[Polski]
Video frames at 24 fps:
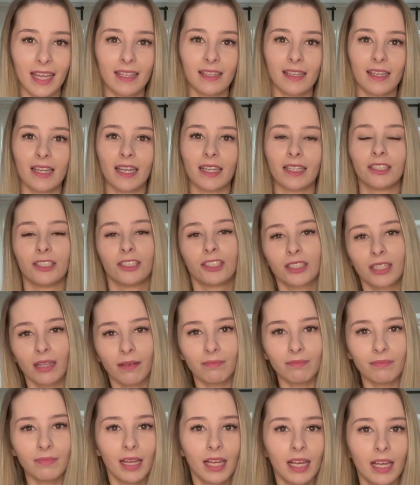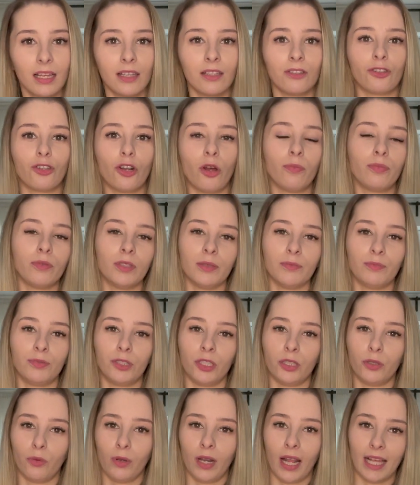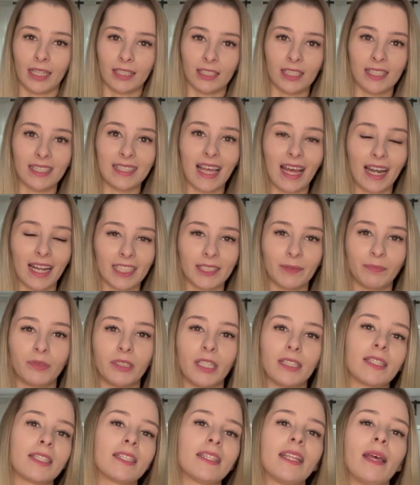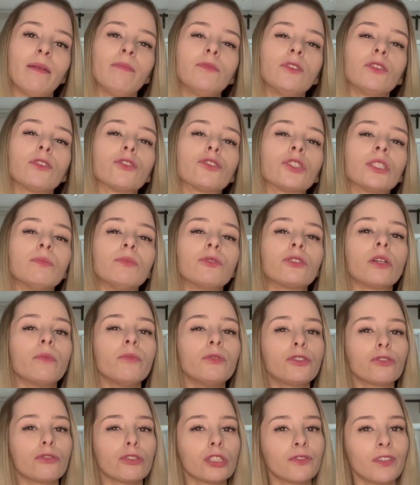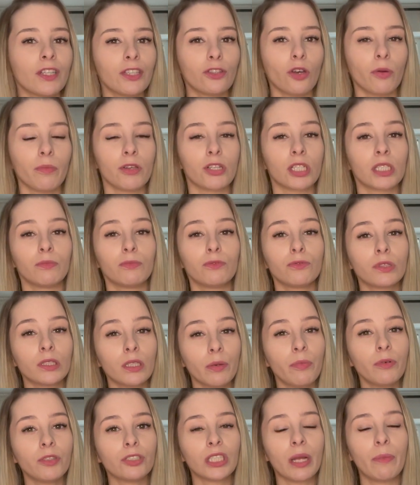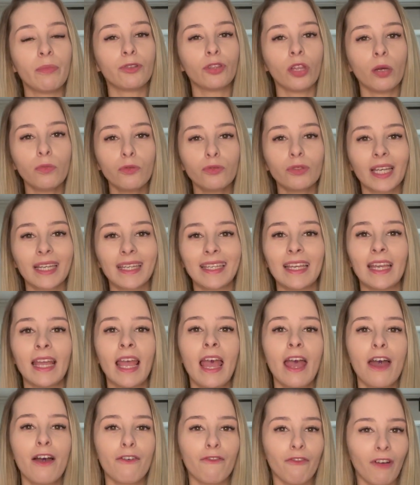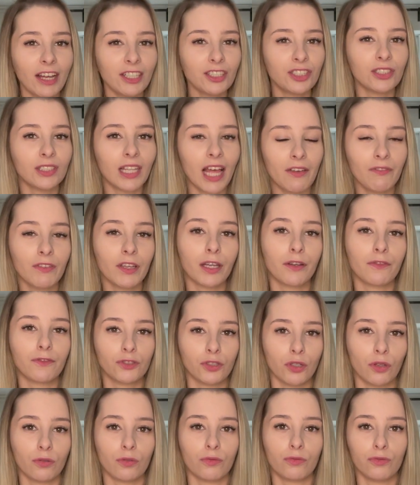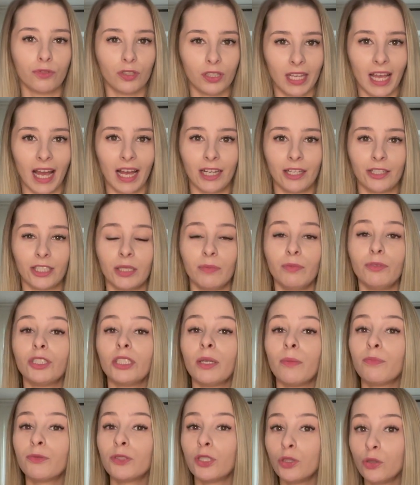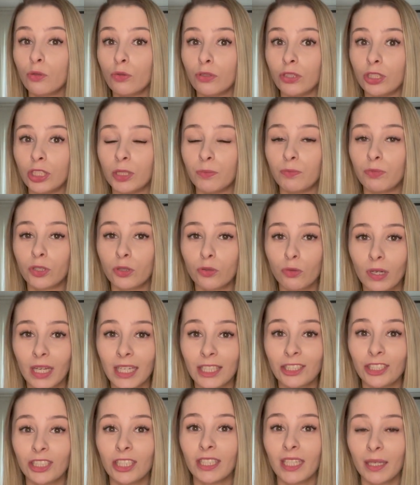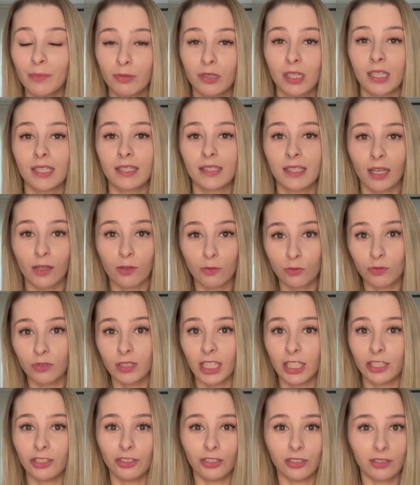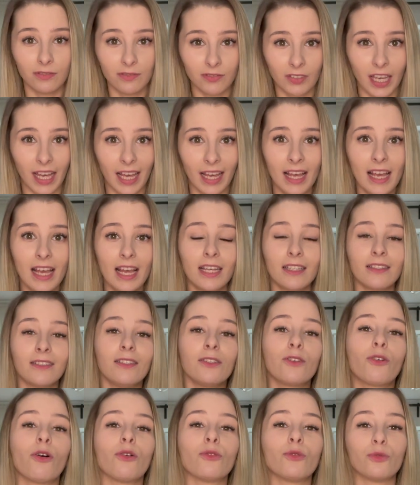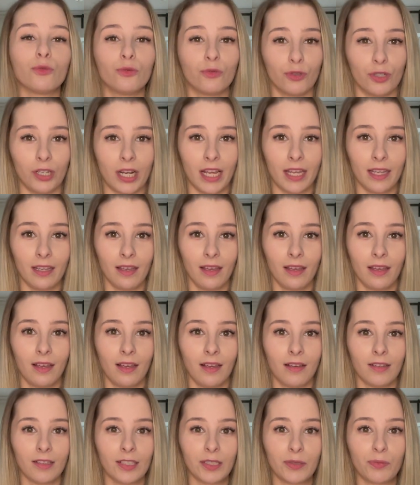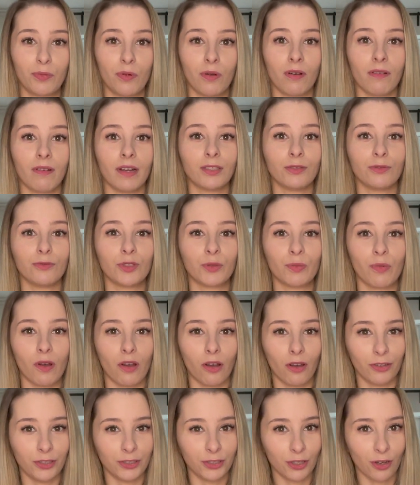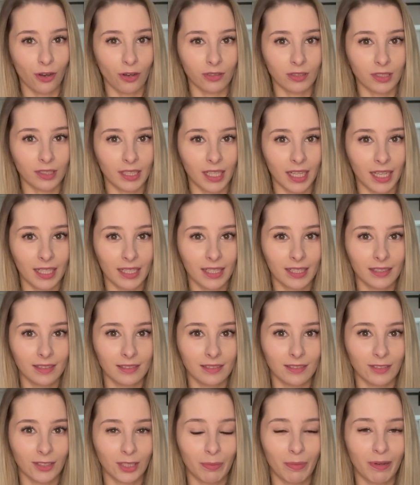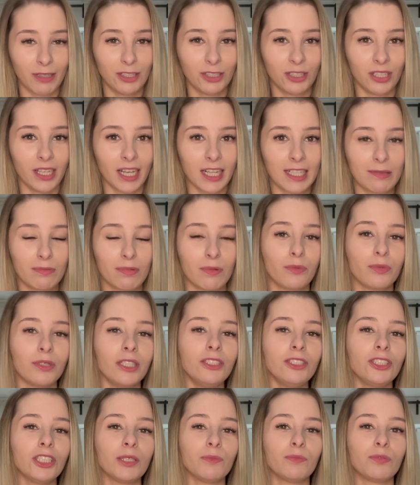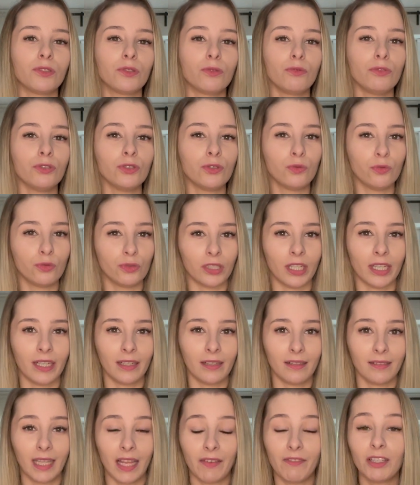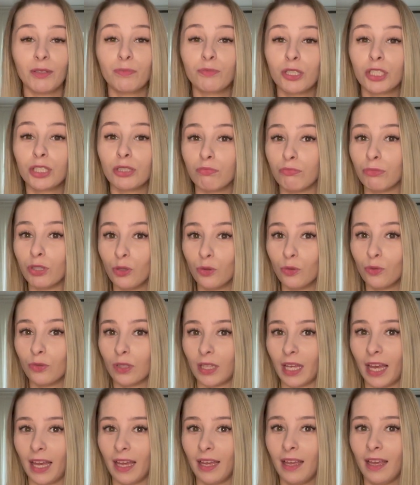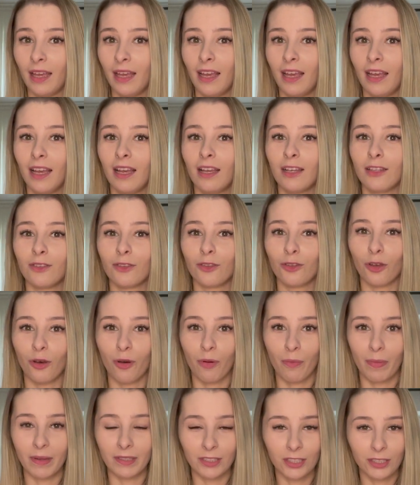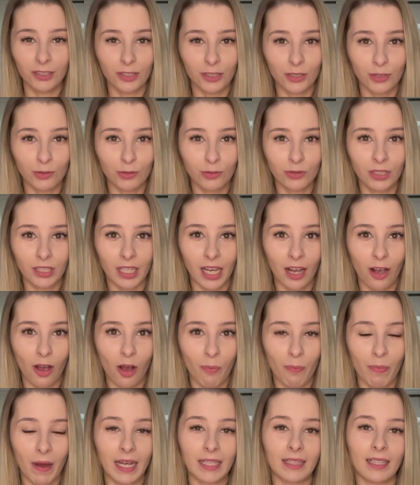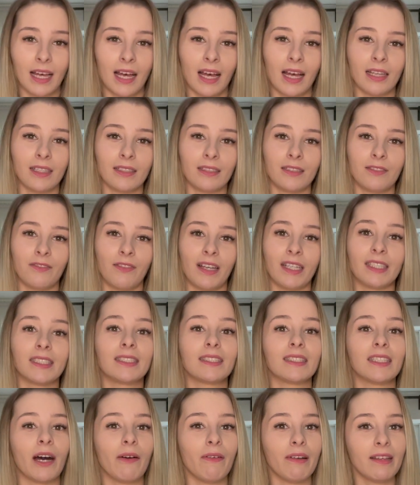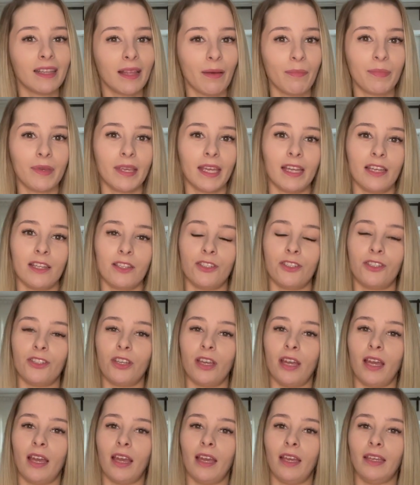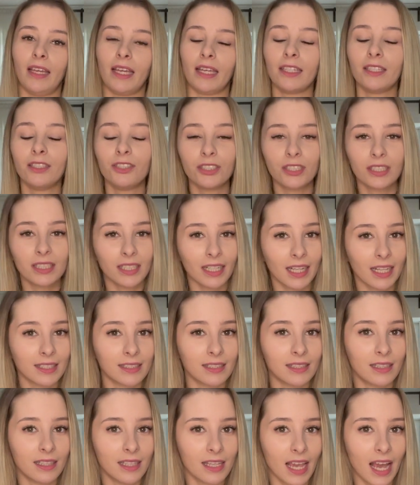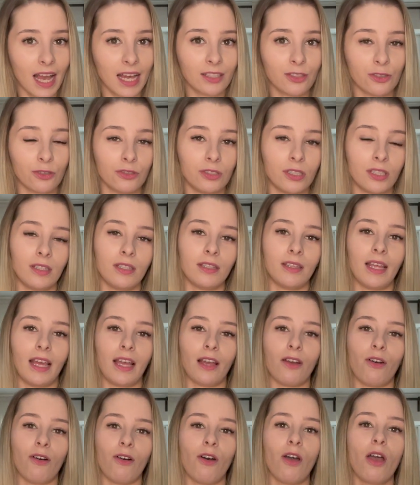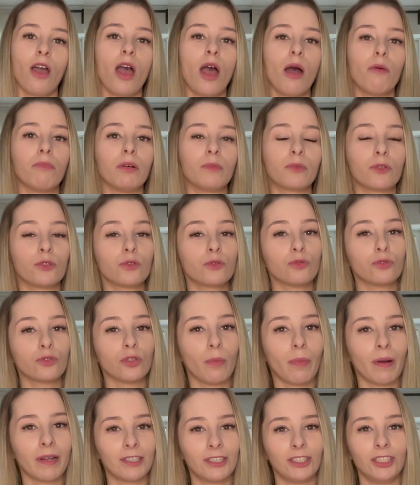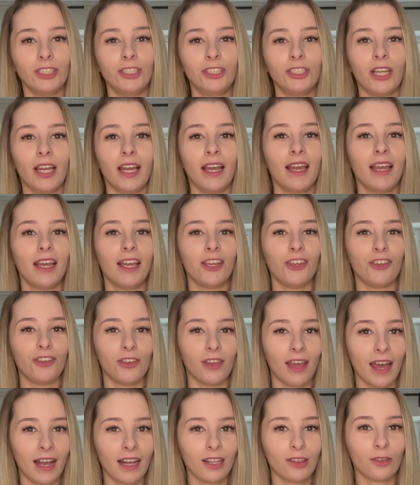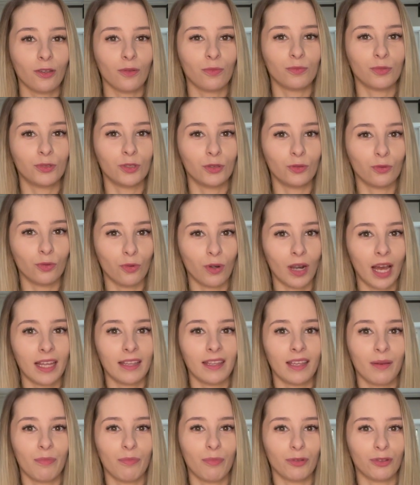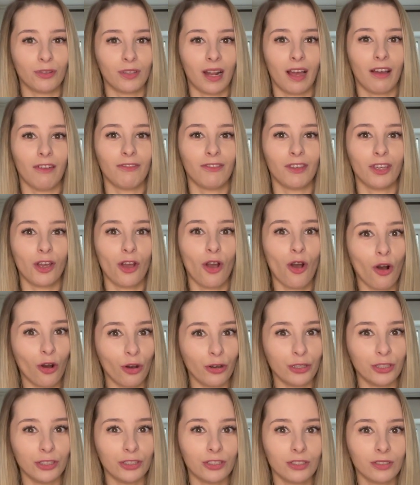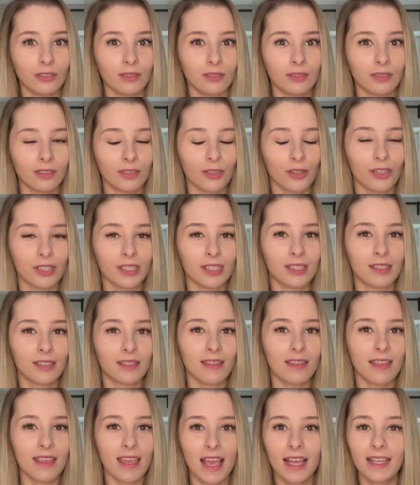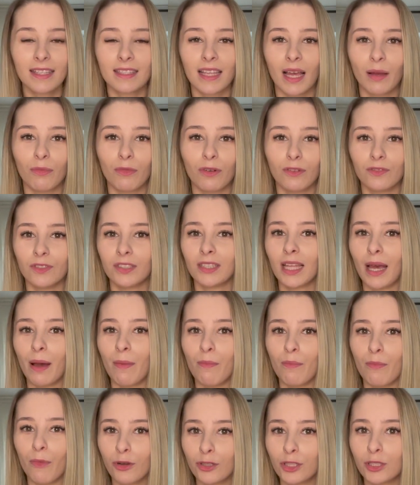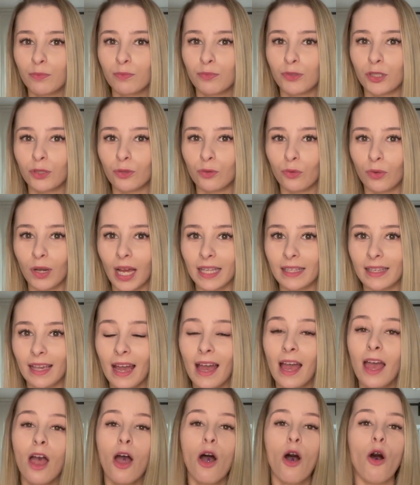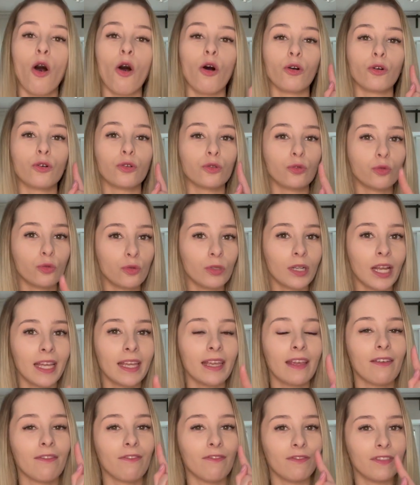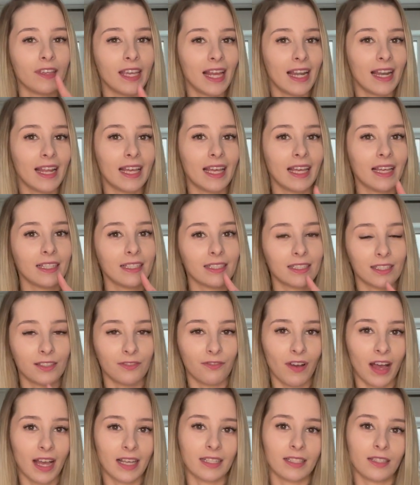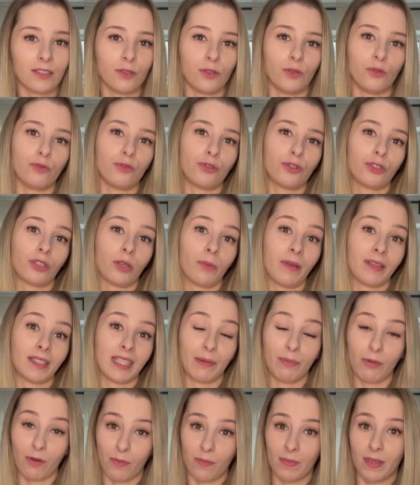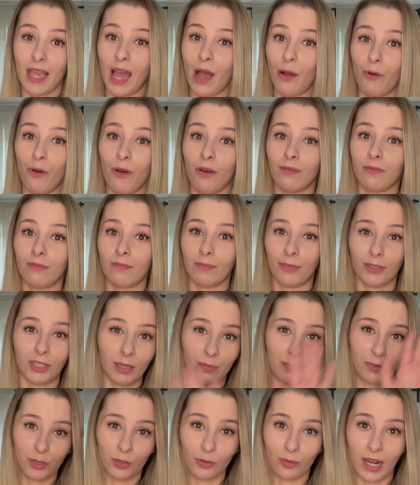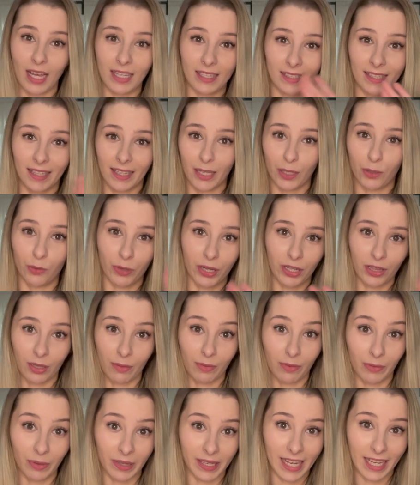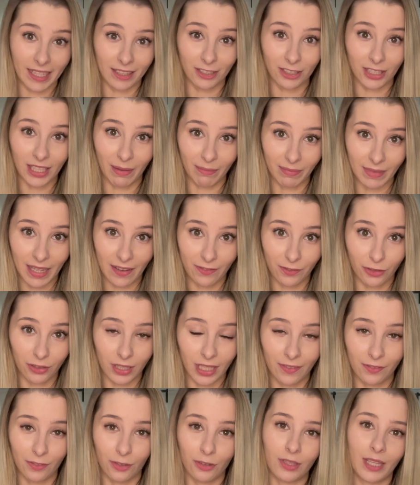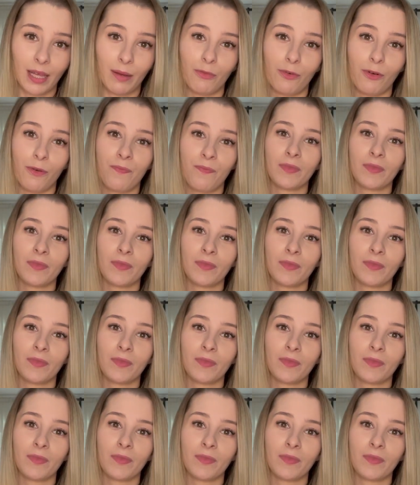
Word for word: nie jakiś tam drobny przytulas zaraz przed snem, tylko żeby robić to świadomie, żeby to, żeby to był taki wasz nawyk w ciągu dnia, żeby się przytulić i przytulać się nie przez sekundę czy dwie, tylko dłużej spróbować uspokoić oddech. Zobaczycie, jak spróbujecie się przytulić dłużej, nawet przez minutę, to będziecie czuć, jak opada z Was całe napięcie, jakiś stres dnia codziennego. Po prostu zobaczycie, jak to przytulanie potrafi koić. To jest niesamowita moc przytulania, o której wiele z Was już sobie zapomniało, bo te przytulasy takie długie to były kiedyś tam dawno, dawno temu.